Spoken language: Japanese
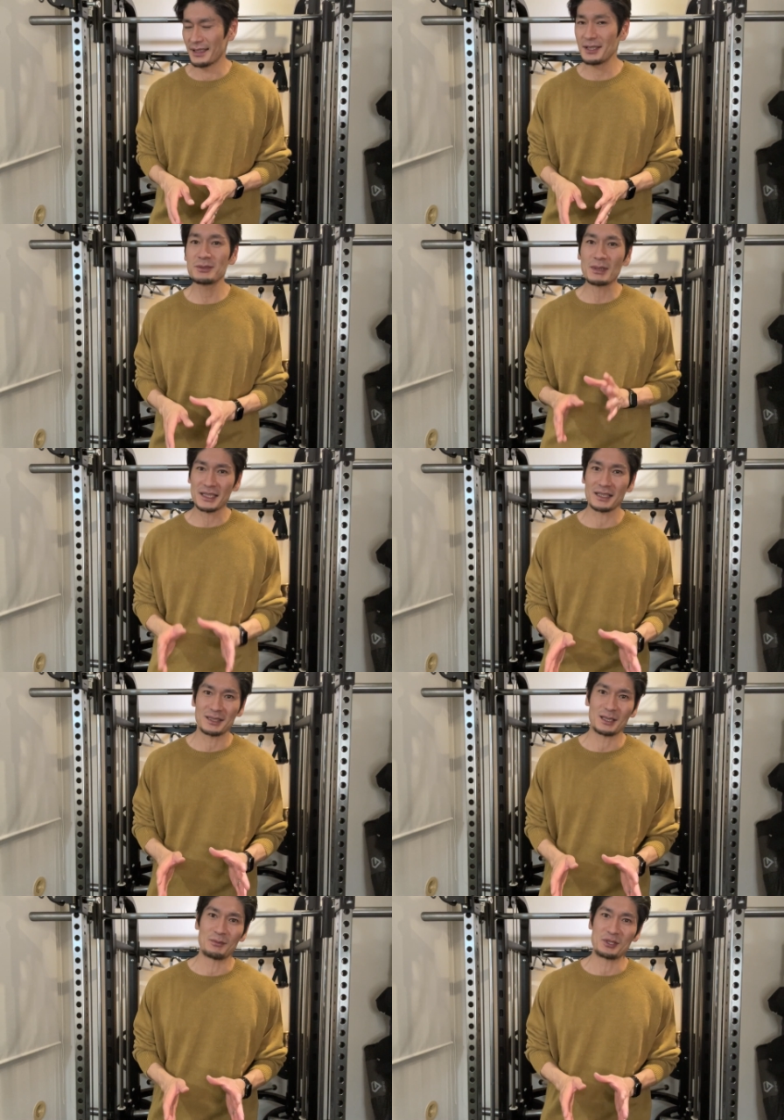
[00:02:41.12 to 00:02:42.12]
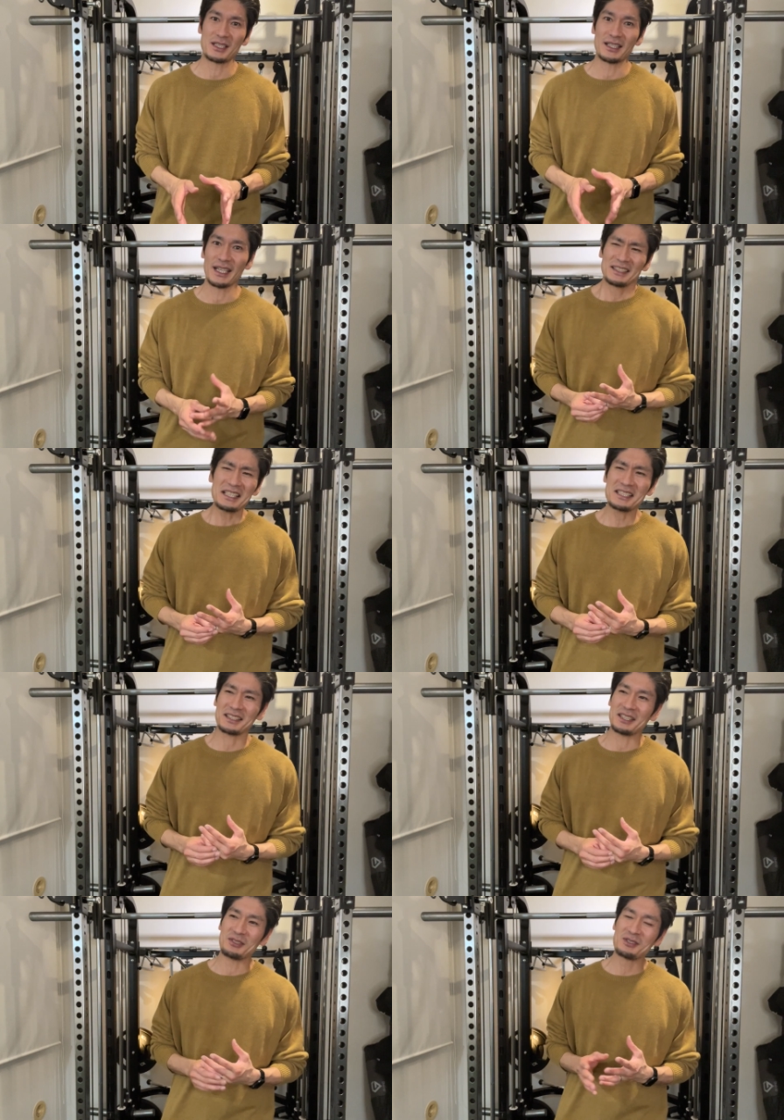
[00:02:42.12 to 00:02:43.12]
L までだったかもしれない確
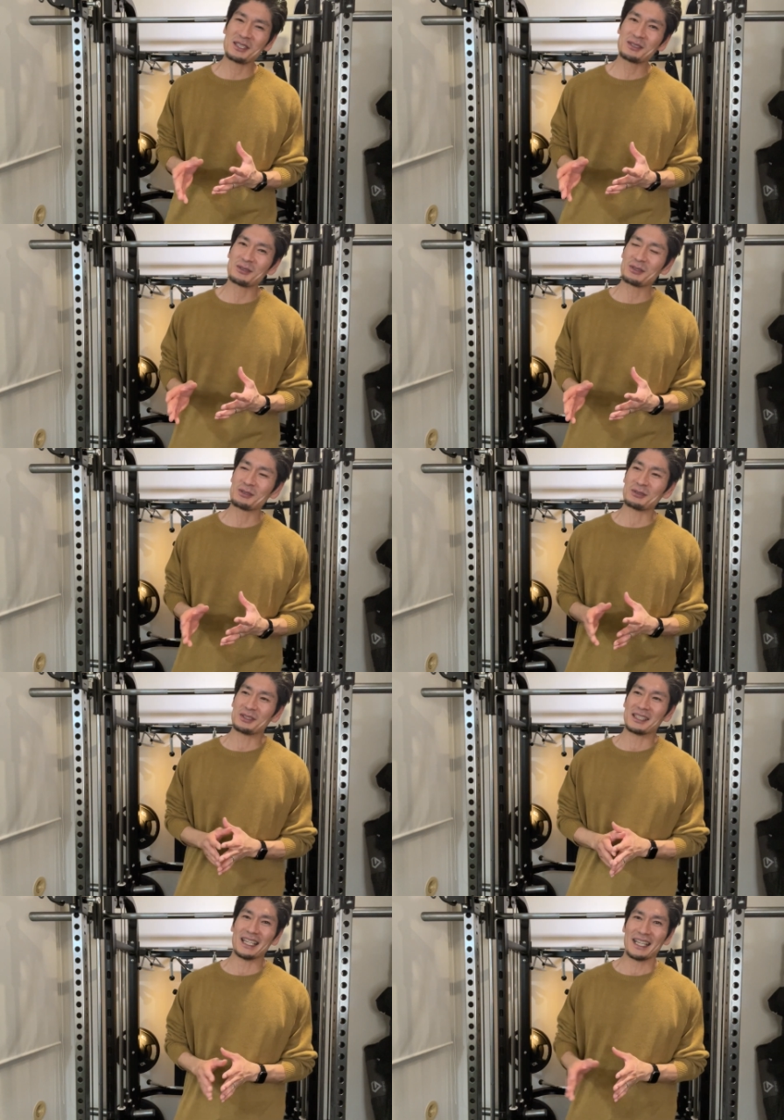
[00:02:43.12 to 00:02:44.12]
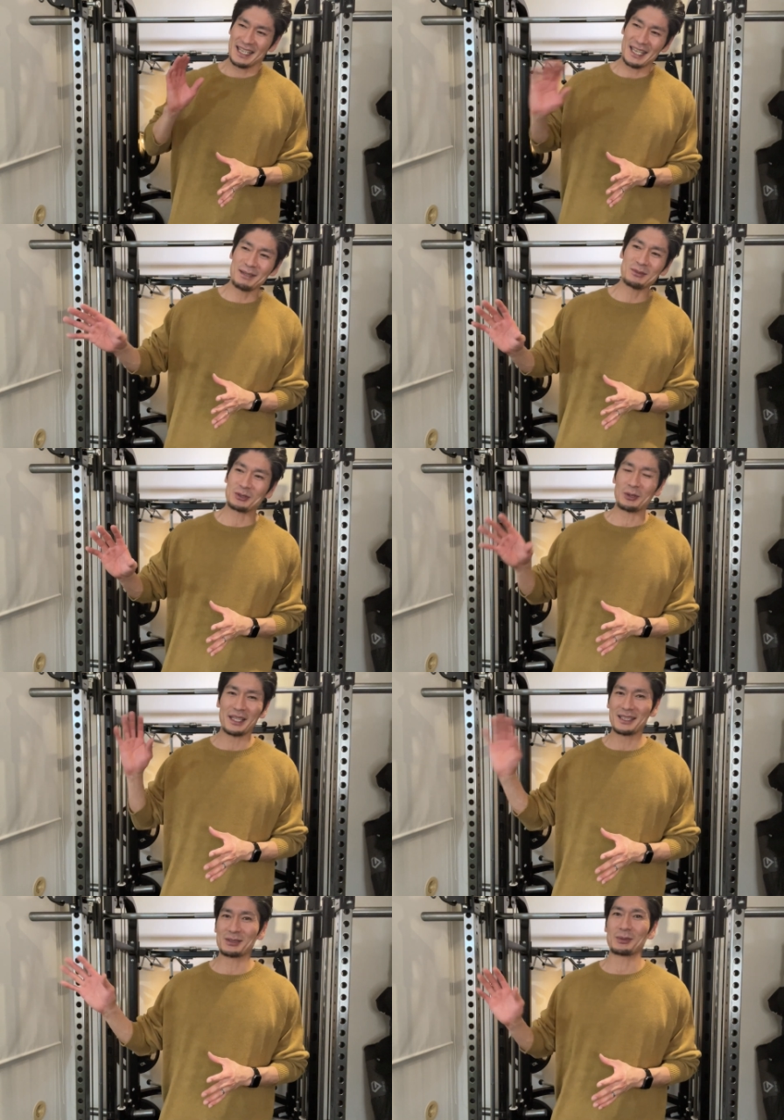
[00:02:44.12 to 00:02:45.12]
かねユニクロ U ってね M と
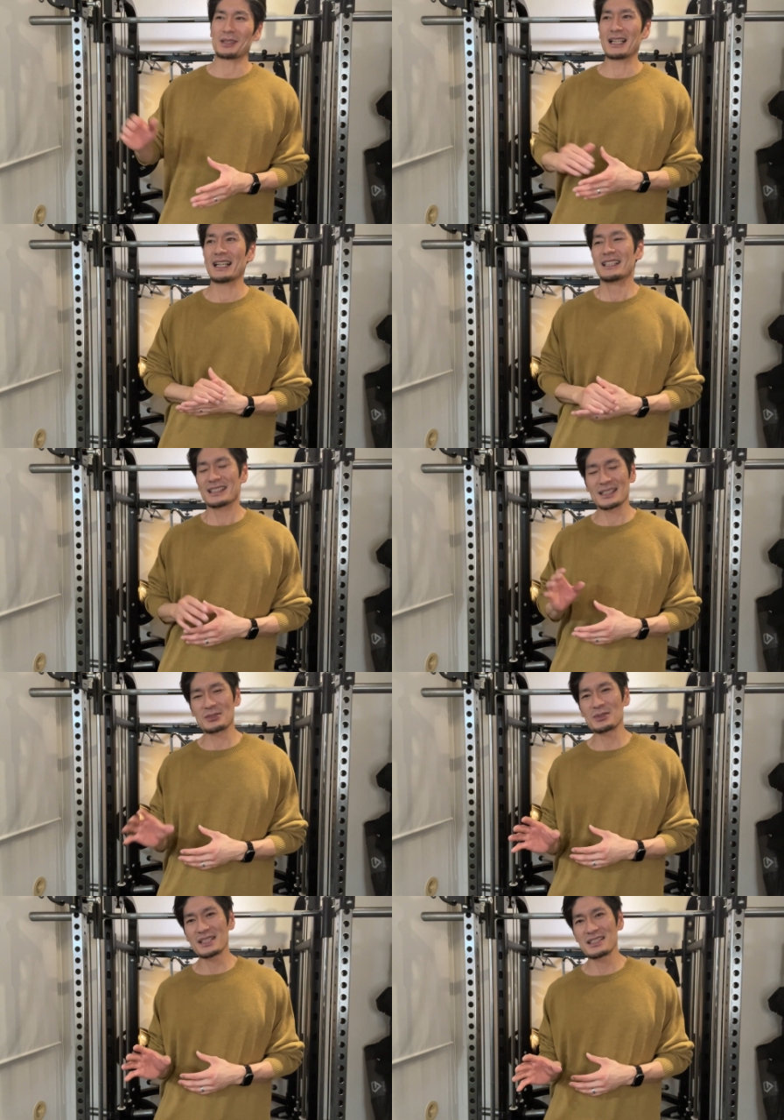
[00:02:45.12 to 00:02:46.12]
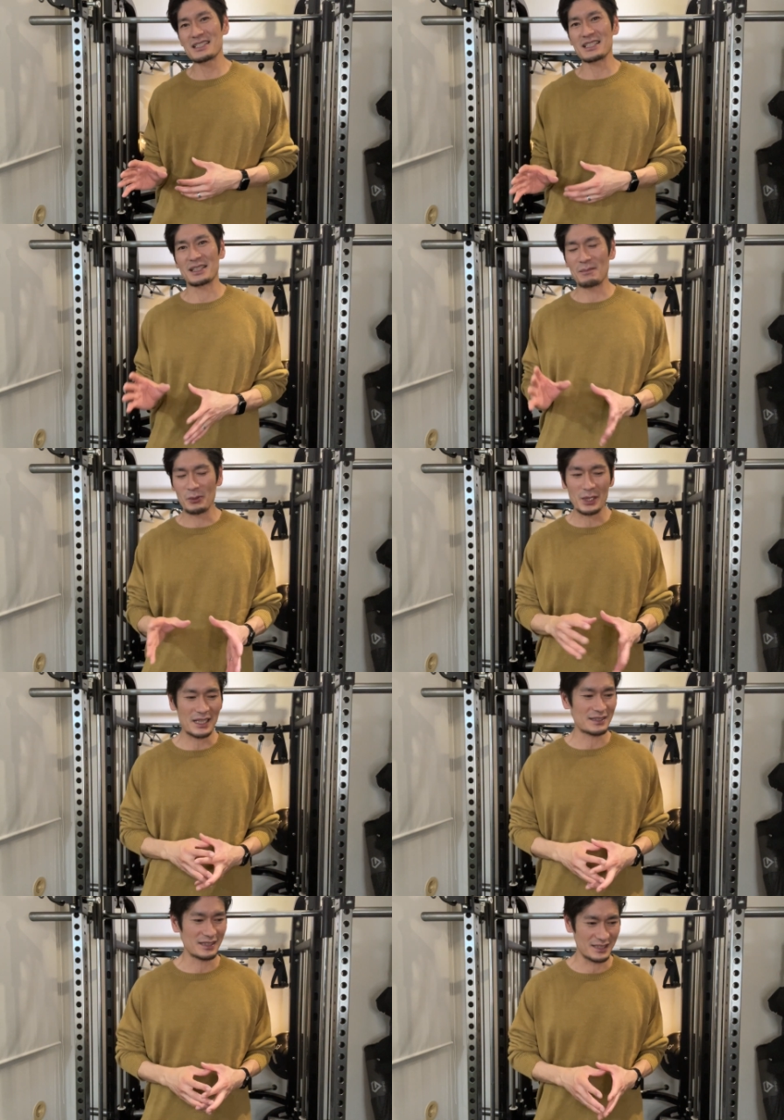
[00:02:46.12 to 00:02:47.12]
L とかなんかそんな感じしか店舗な
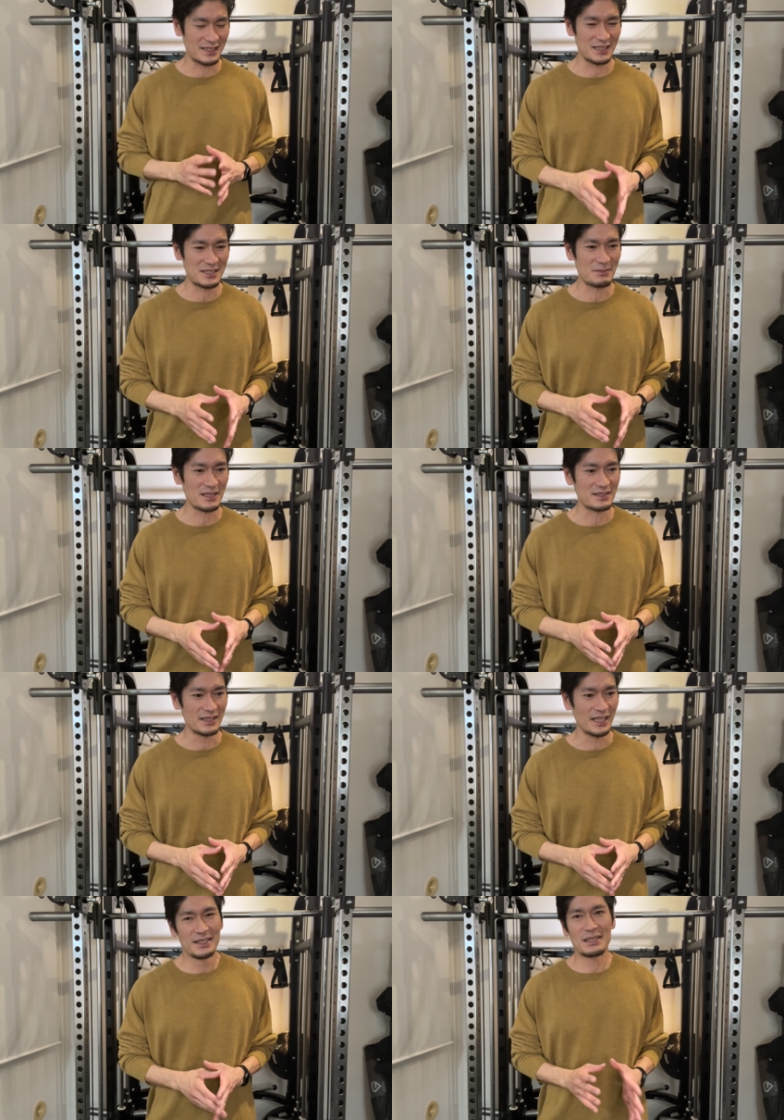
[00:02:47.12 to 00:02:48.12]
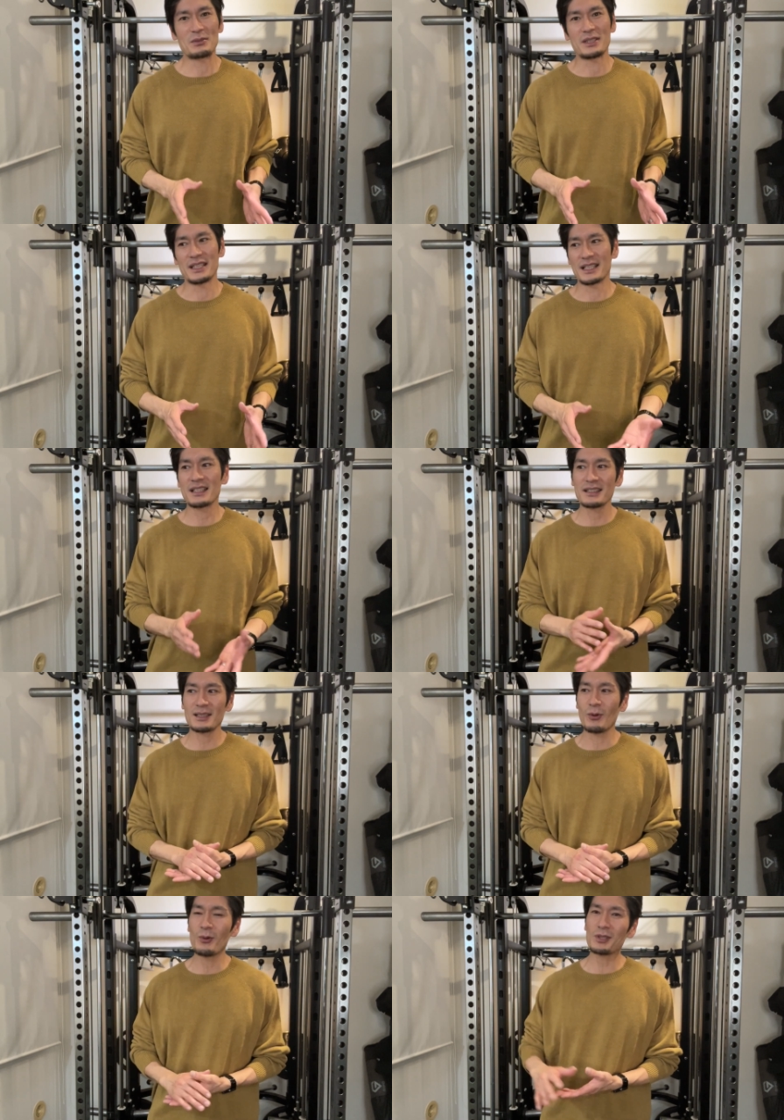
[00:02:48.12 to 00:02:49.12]
かった気がしますねなのでなかな
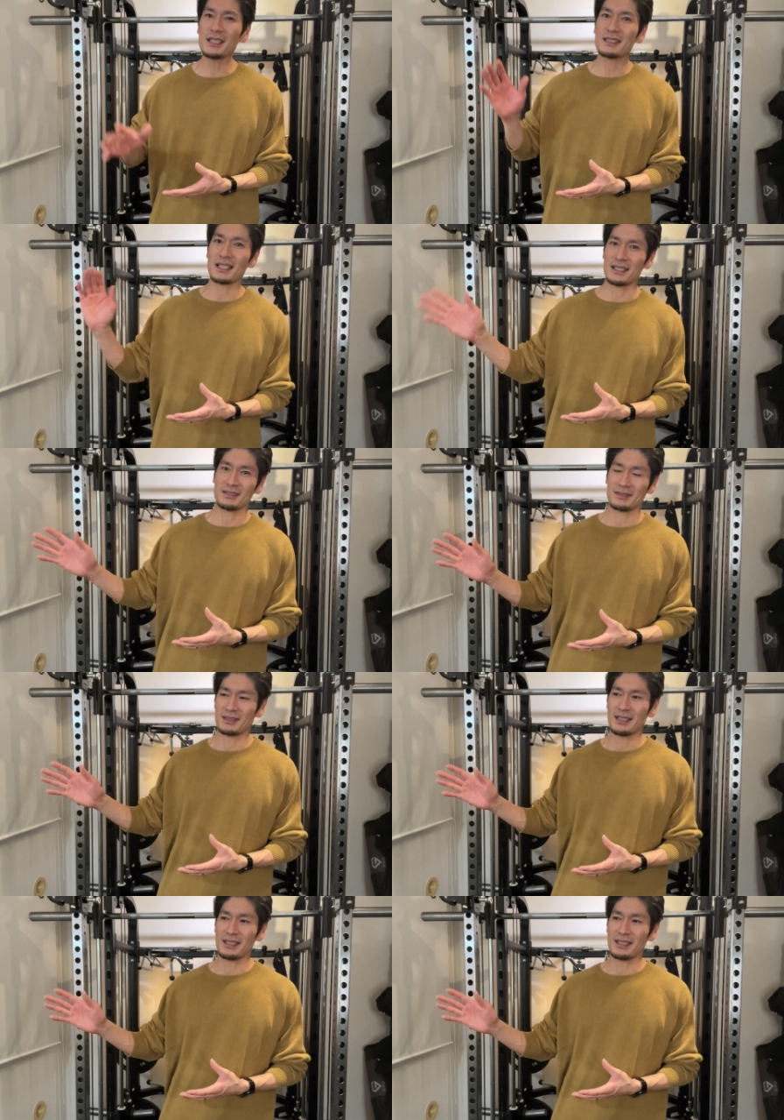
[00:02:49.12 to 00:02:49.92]
か大きいサイズっ